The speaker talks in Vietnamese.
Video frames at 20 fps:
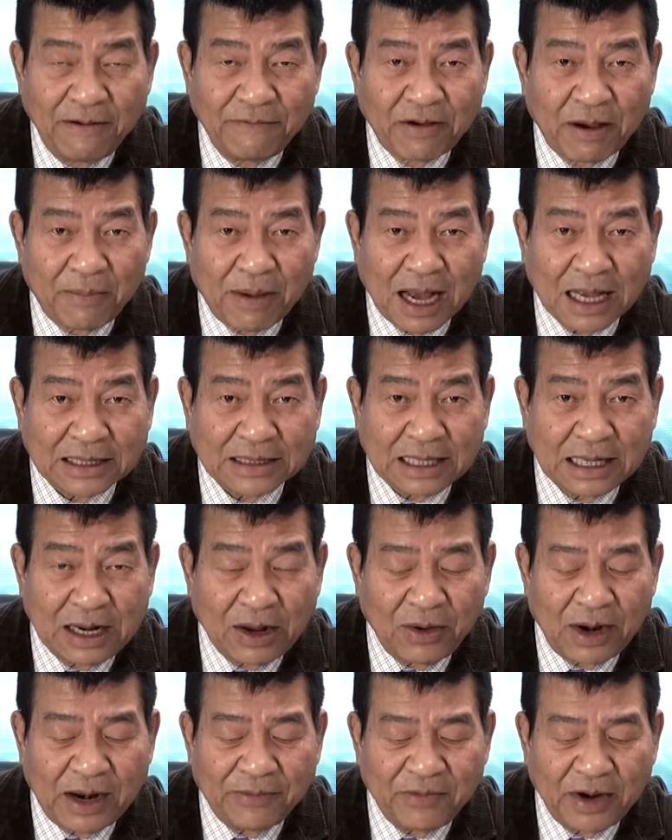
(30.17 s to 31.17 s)
và bà sẽ
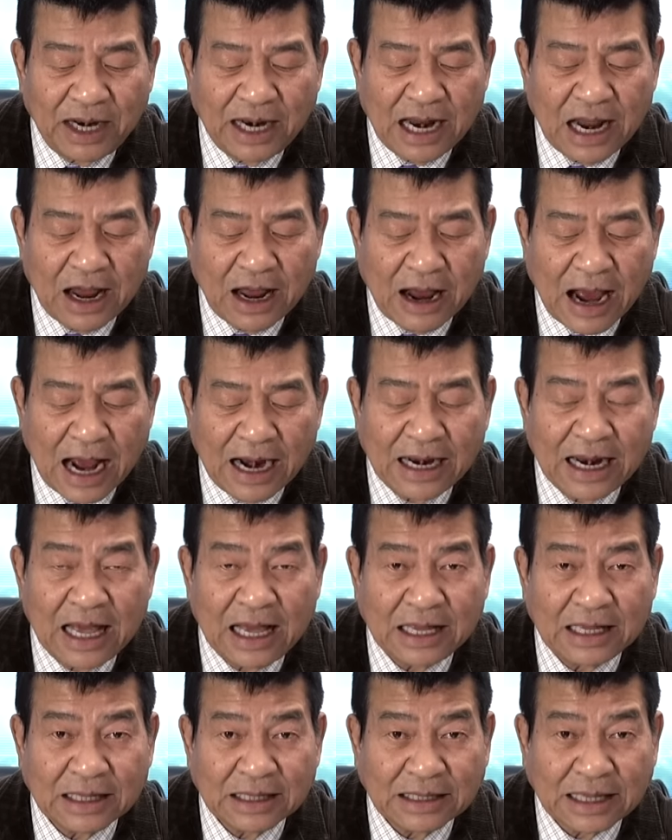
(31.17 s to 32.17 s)
nêu lên vấn đề an
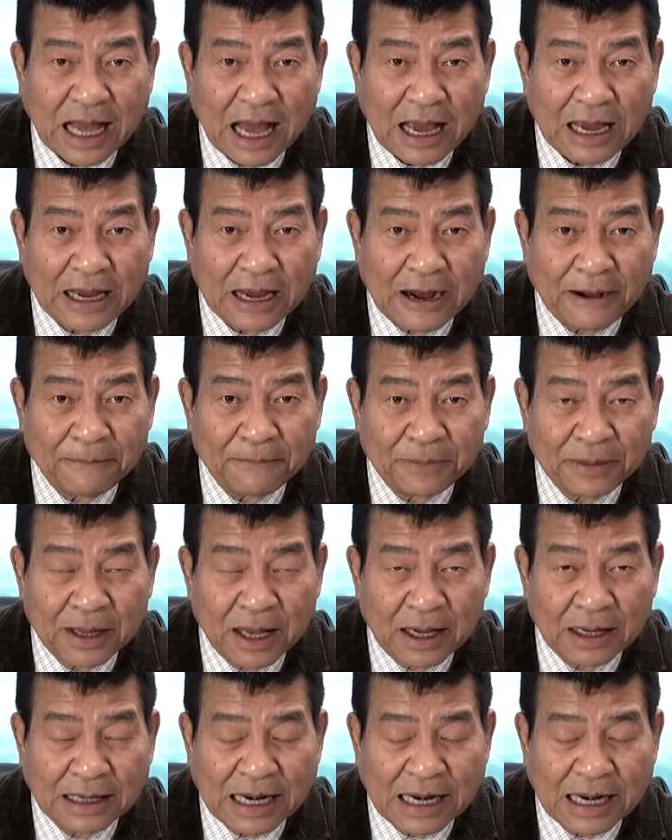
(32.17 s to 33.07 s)
ninh tại um,